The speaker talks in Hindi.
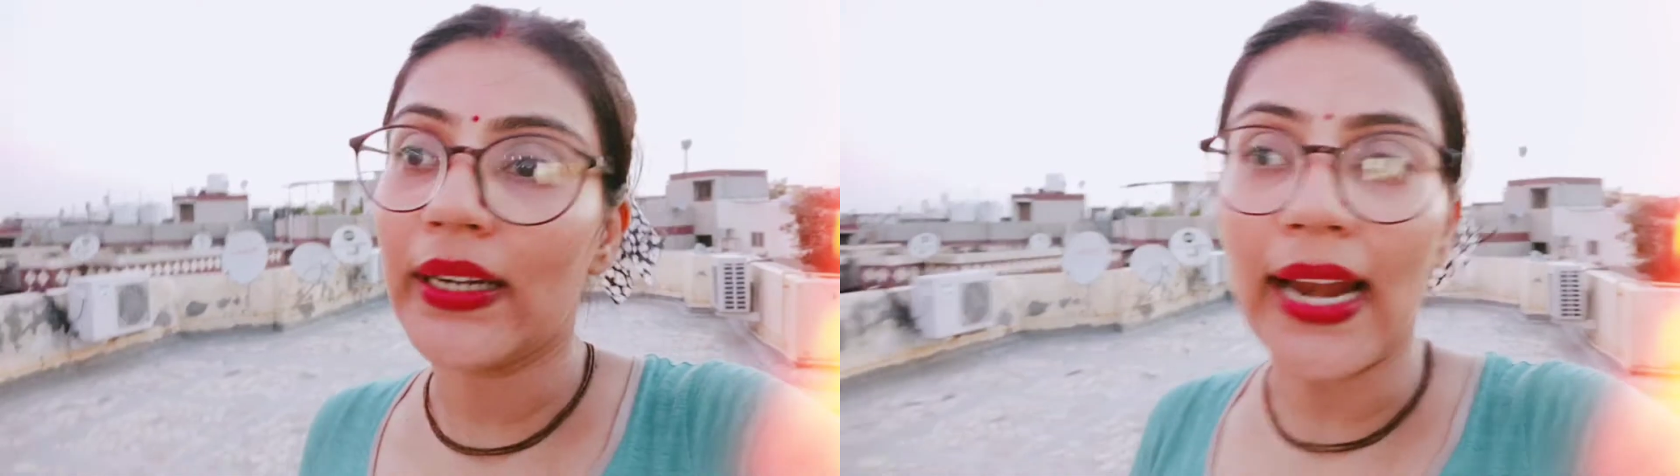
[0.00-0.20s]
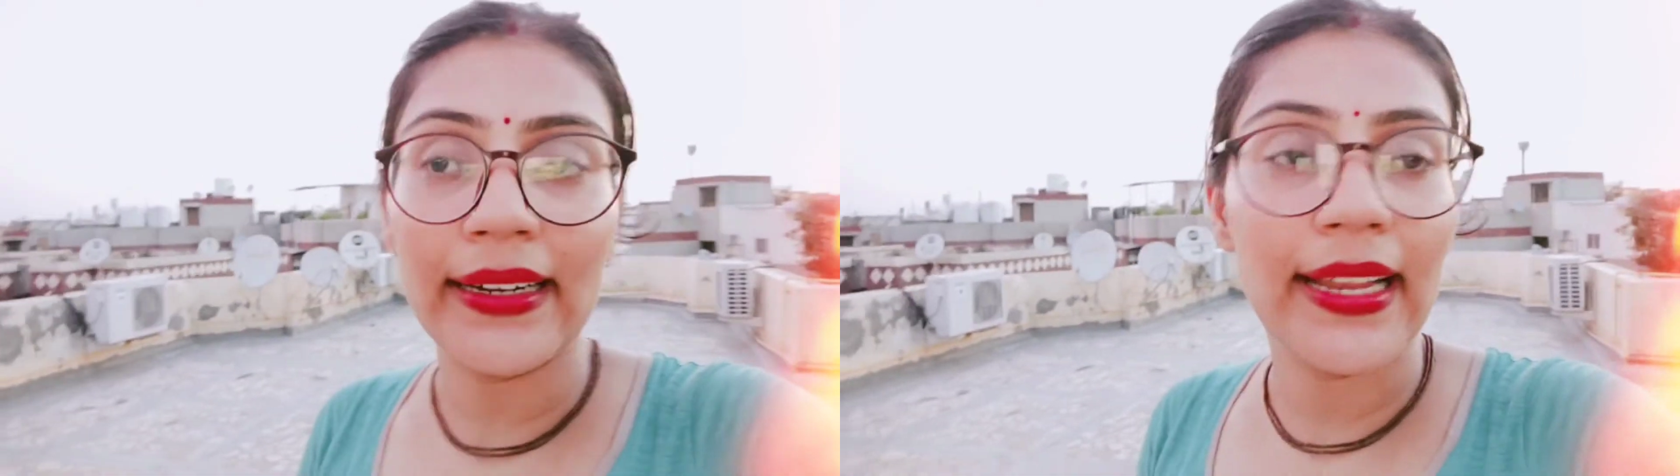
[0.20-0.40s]

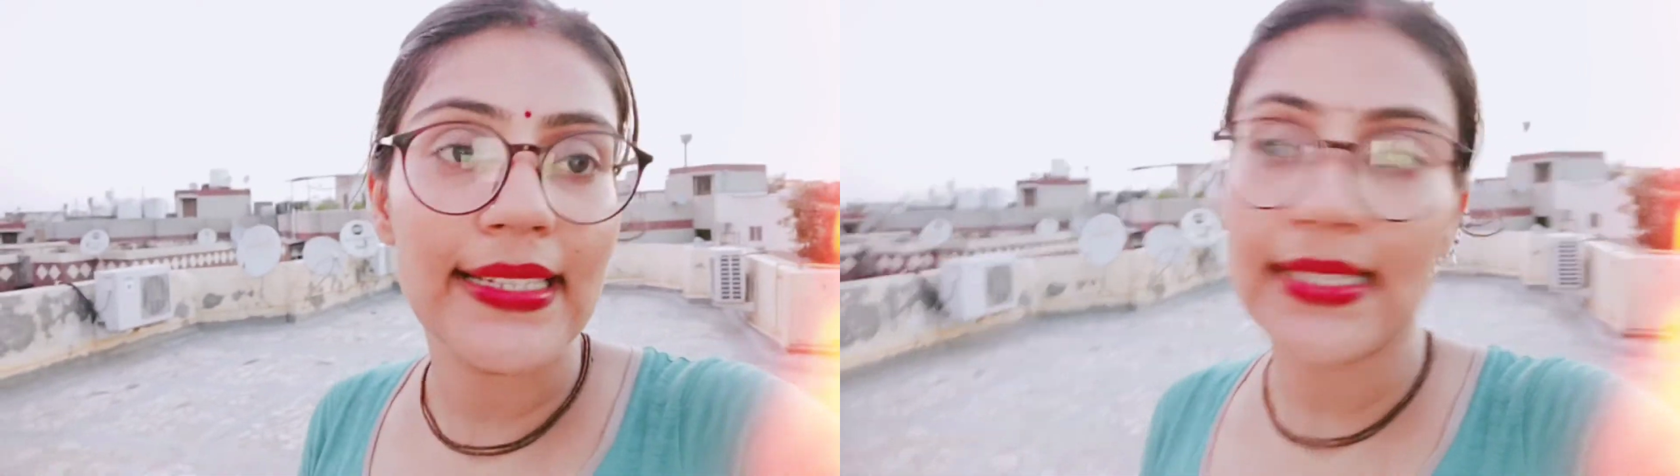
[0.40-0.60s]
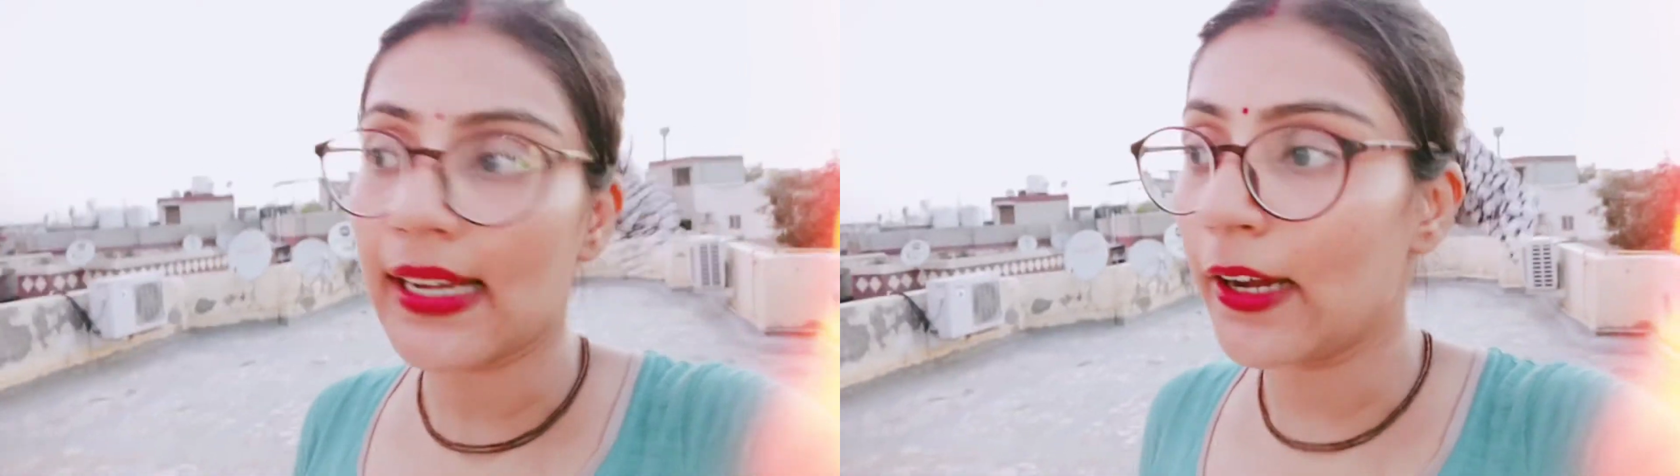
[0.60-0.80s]
टेन डेज़
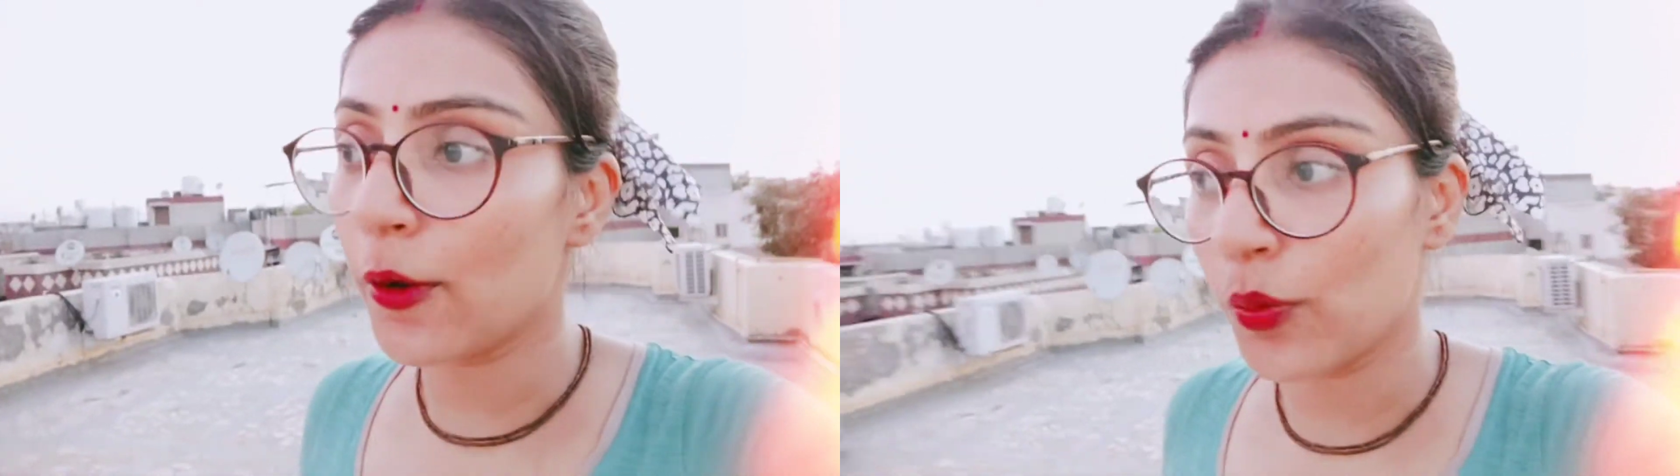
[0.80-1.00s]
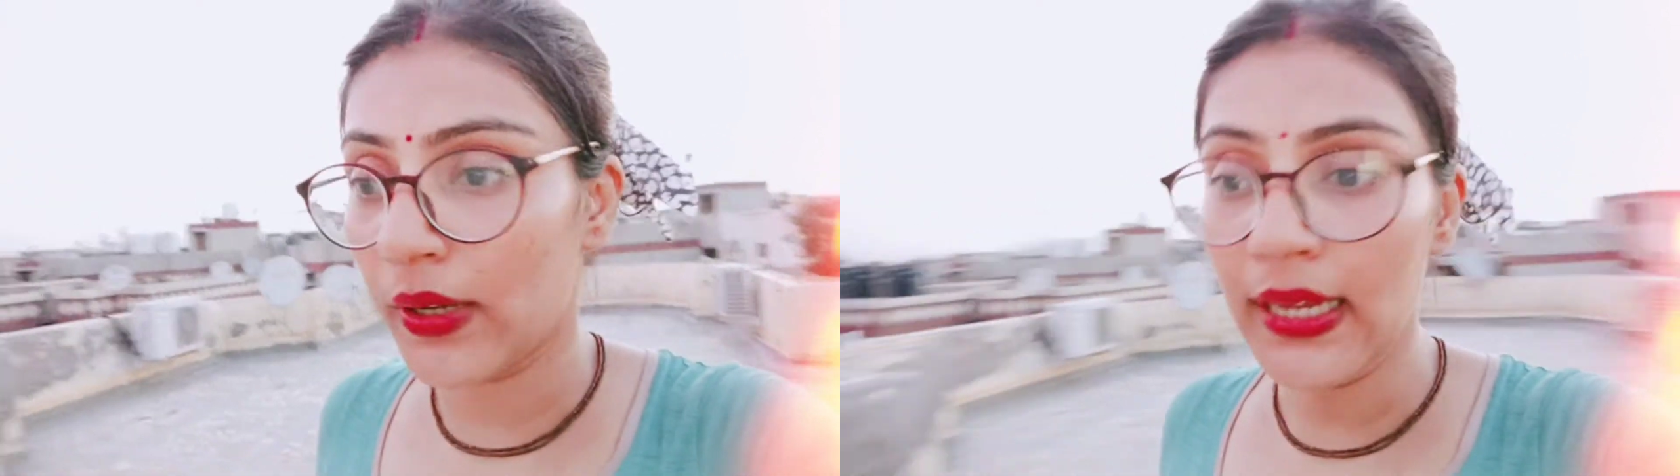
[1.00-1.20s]
तक
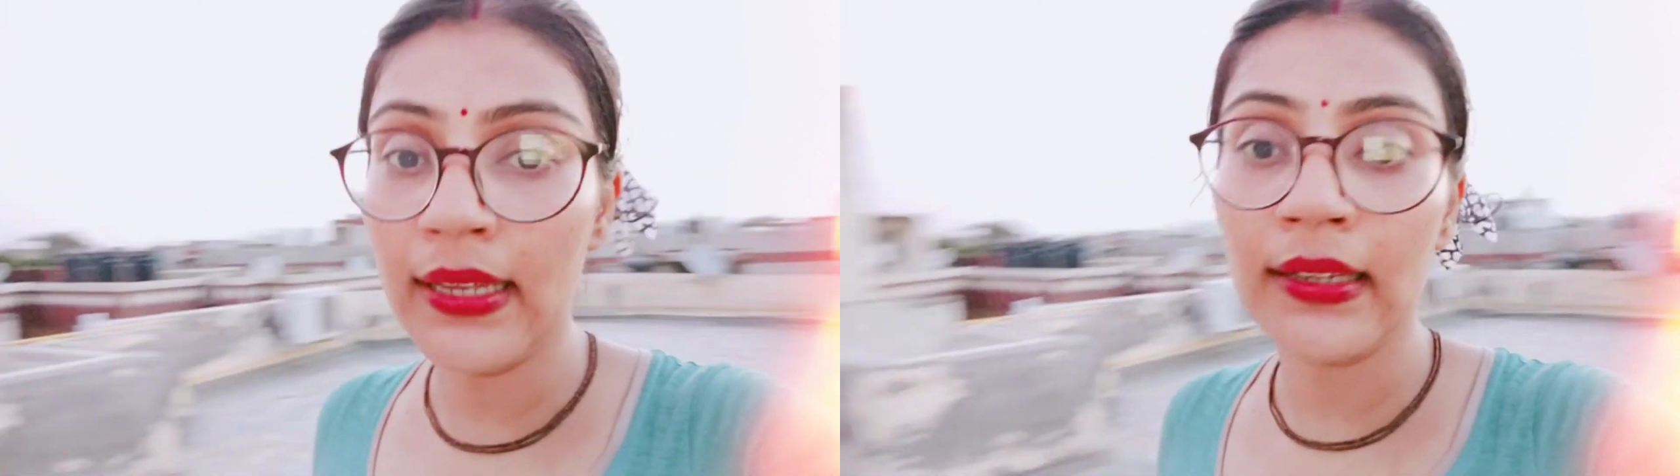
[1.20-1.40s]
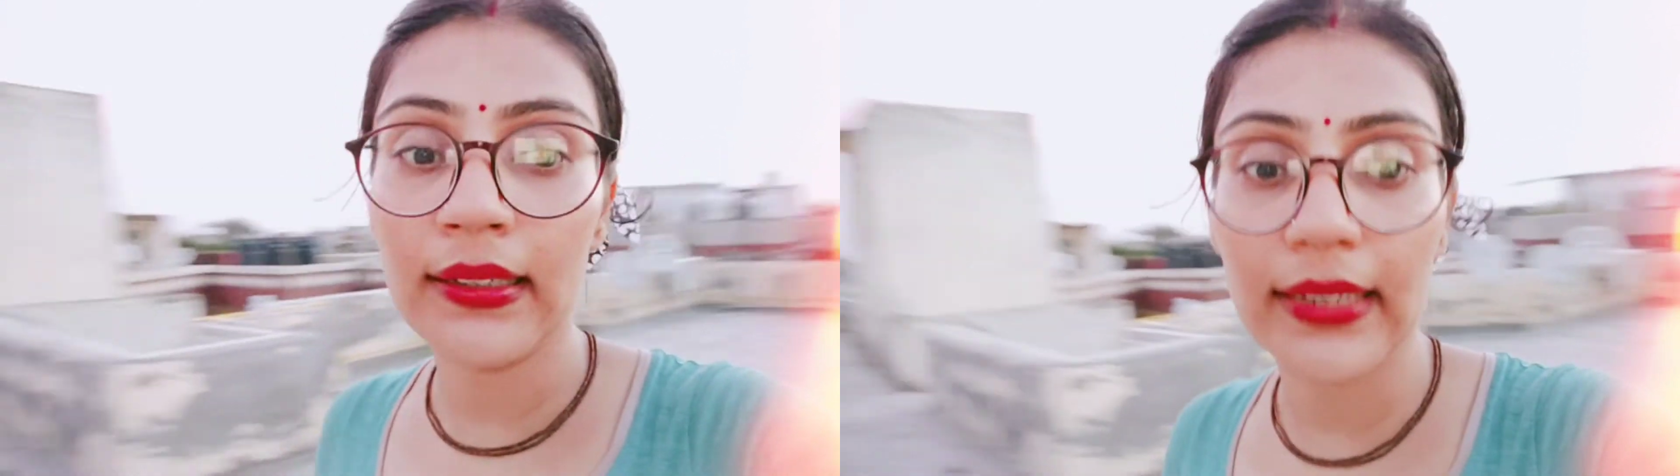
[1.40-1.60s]
करूँगी
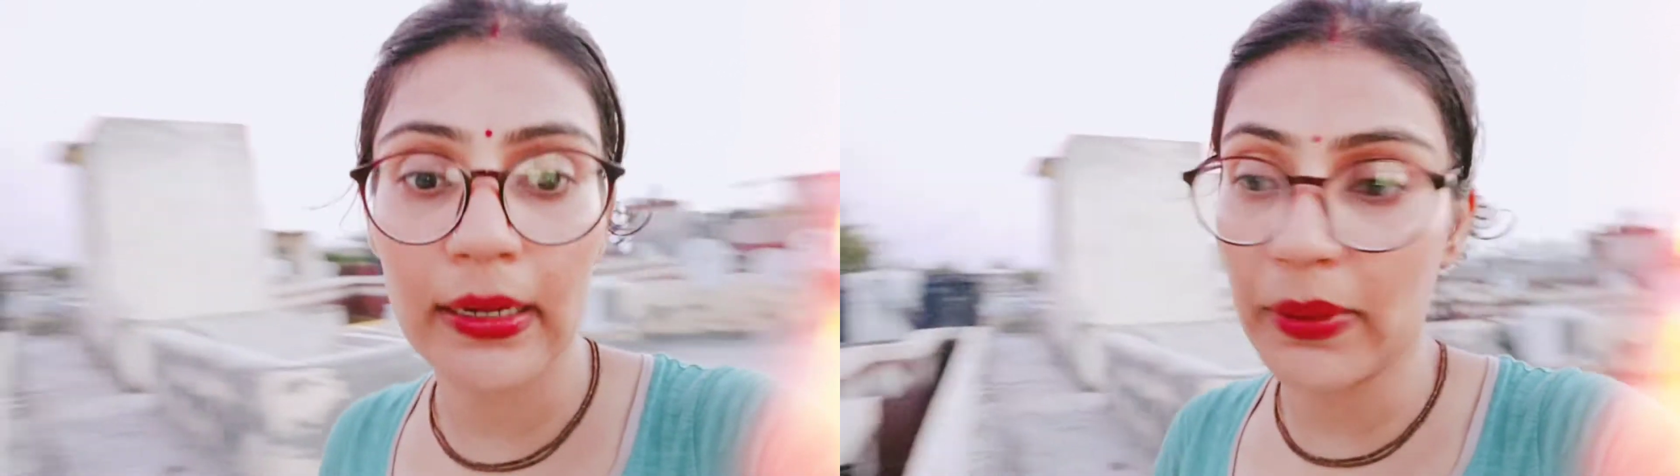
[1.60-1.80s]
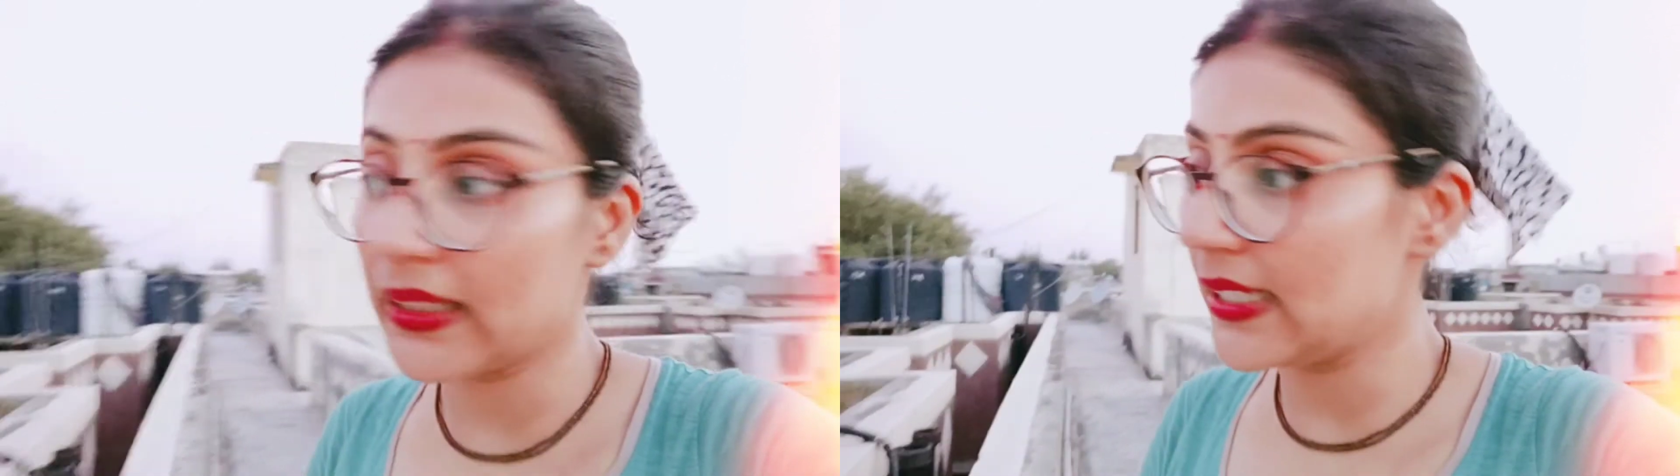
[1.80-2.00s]

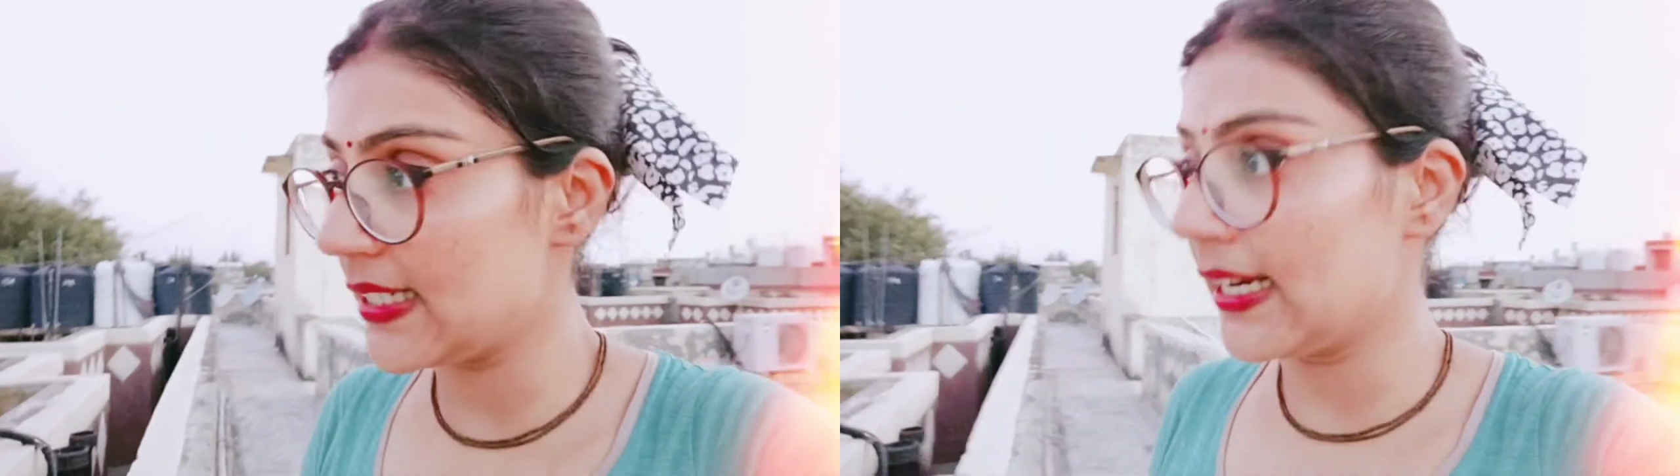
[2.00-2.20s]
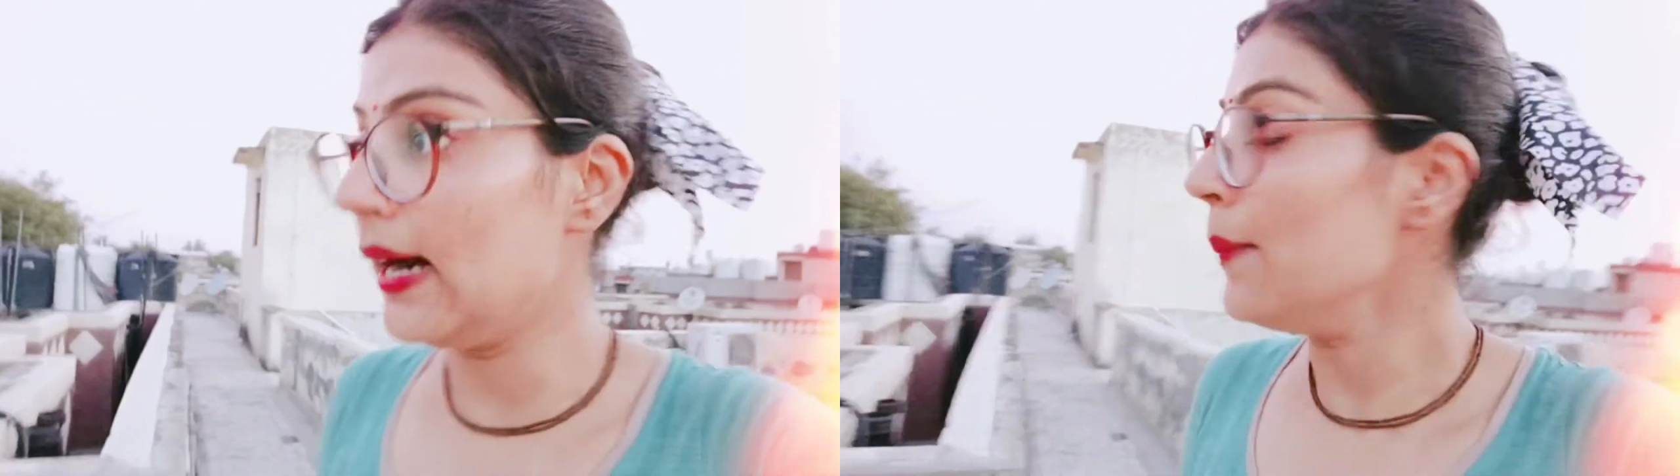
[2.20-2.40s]
गणपति जी
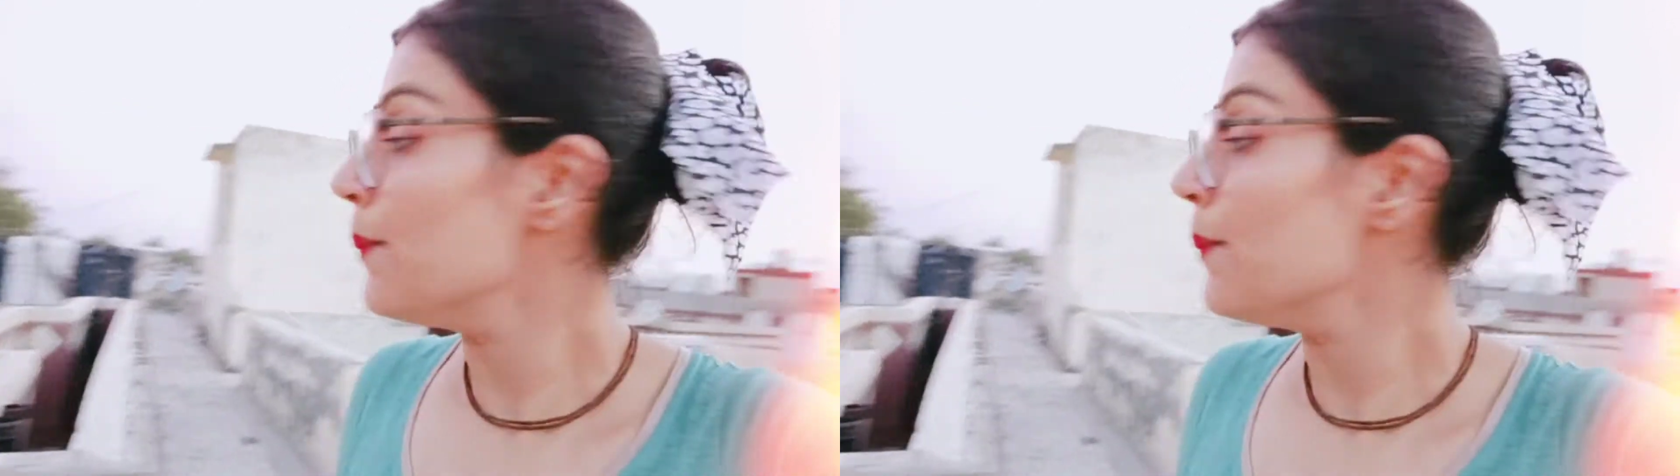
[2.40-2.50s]
का